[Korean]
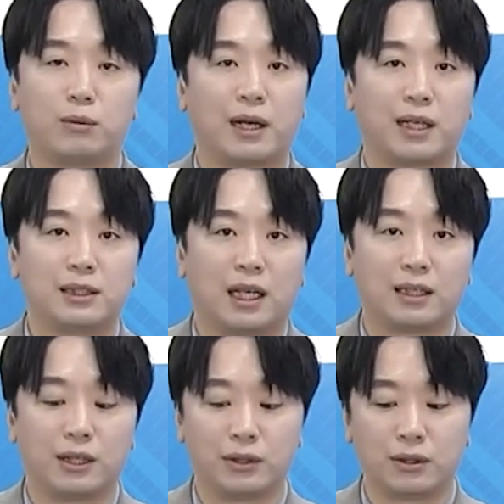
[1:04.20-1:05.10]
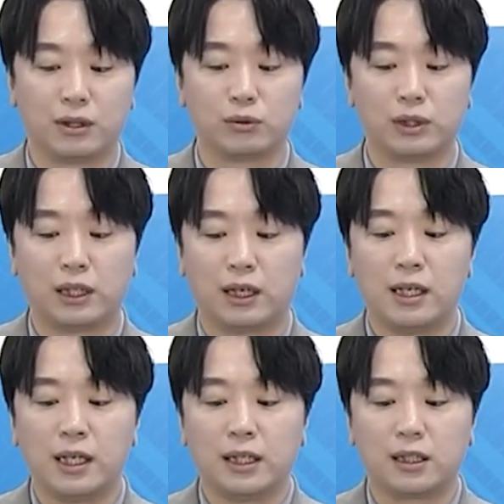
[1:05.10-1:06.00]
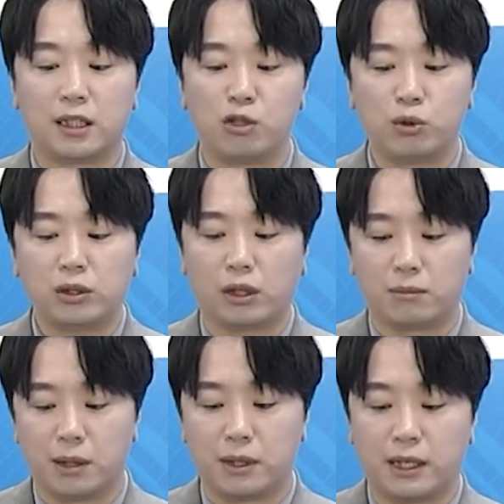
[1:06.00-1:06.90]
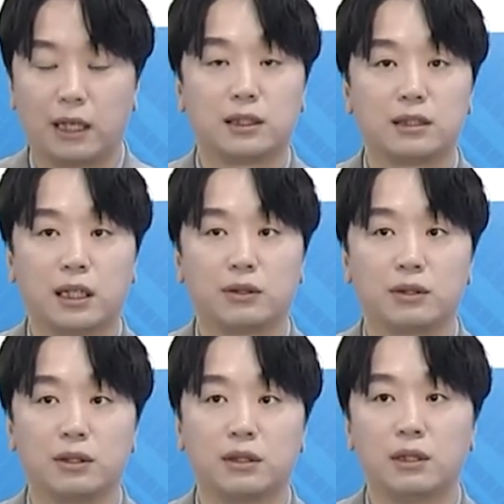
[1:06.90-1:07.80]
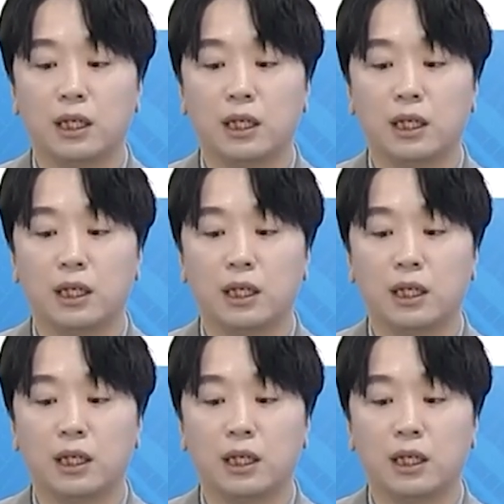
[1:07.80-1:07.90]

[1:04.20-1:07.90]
말하진 않아요. 이런 건 우리가 이제 기술적인 매매를 해야 되는 자리거든요.